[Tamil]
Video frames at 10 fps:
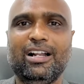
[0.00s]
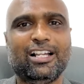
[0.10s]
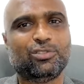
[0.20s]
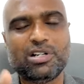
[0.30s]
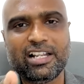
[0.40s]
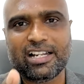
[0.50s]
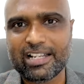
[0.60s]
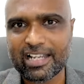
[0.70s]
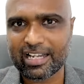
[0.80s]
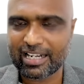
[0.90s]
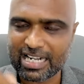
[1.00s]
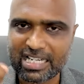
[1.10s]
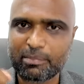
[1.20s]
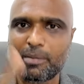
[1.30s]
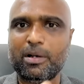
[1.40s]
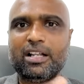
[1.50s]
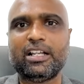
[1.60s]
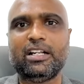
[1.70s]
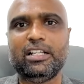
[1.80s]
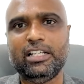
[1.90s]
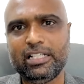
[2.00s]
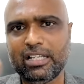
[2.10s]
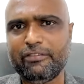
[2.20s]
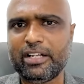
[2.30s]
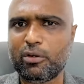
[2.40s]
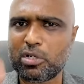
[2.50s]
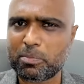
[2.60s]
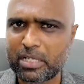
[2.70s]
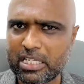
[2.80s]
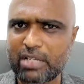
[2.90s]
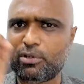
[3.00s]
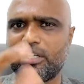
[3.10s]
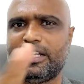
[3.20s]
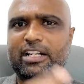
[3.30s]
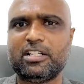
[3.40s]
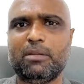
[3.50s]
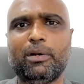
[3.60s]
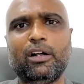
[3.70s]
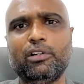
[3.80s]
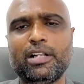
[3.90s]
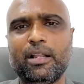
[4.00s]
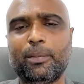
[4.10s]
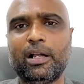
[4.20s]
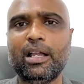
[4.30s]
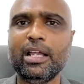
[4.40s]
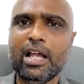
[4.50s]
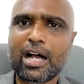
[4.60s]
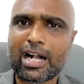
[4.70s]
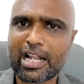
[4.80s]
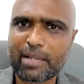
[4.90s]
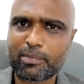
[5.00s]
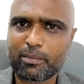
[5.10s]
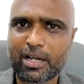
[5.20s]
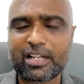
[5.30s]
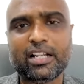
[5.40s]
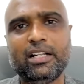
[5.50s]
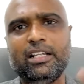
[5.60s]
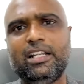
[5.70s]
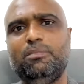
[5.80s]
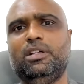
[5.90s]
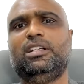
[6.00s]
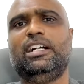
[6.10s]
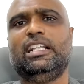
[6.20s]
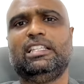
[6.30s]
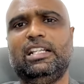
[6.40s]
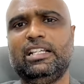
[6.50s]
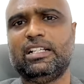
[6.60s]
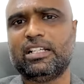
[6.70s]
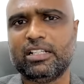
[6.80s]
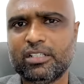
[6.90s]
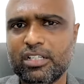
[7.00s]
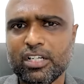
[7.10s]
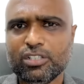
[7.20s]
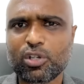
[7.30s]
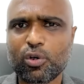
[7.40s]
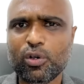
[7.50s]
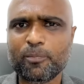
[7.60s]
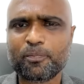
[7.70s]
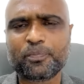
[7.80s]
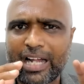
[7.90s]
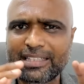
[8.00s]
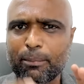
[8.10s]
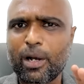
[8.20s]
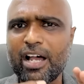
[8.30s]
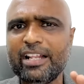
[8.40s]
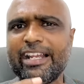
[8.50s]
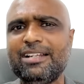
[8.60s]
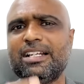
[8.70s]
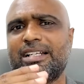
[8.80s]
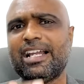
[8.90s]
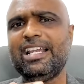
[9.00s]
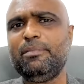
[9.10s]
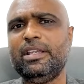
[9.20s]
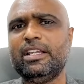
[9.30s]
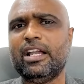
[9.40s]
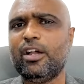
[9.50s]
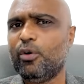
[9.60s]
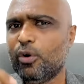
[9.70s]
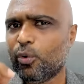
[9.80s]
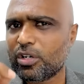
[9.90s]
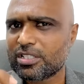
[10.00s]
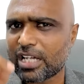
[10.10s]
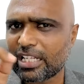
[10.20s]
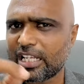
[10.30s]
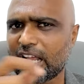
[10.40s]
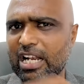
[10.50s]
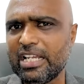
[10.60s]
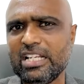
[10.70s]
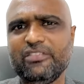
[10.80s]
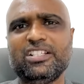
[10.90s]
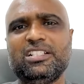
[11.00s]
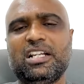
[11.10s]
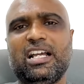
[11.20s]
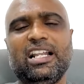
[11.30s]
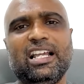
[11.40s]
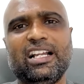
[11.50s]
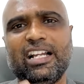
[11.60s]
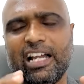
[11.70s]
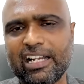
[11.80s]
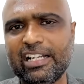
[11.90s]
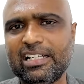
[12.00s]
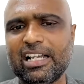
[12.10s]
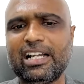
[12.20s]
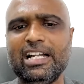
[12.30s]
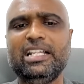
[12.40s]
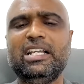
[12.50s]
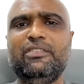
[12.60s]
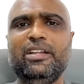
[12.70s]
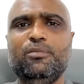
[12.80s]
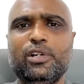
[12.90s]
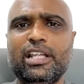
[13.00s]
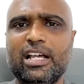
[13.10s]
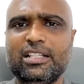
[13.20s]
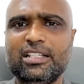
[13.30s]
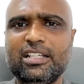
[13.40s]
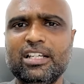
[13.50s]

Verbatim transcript: நான் சொன்னேன் இல்லையா கண்டிப்பாக மார்க்கெட்டு இதை விட ஒரு பெரிய ஒரு கரெக்ஷனை பார்க்குன்னு நினைப்பாங்க ஆனால் இப்போ மார்க்கெட்டு எண்பதாயிரத்தில் இருக்குது ஸோ அந்த மார்க்கெட்டு டைமிங்கை ஒரு சாதாரண இன்வெஸ்டரால் கரெக்டாக கணிக்கவே முடியாது